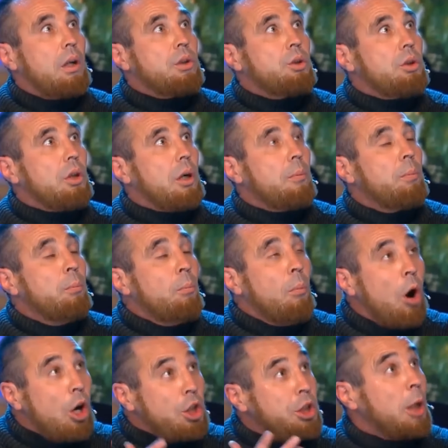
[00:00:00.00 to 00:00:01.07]
А что, так
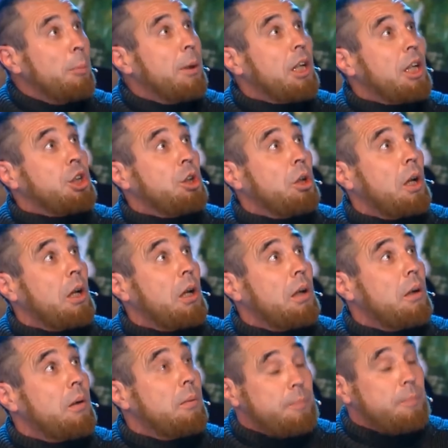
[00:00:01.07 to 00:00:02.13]
можно было, что ли?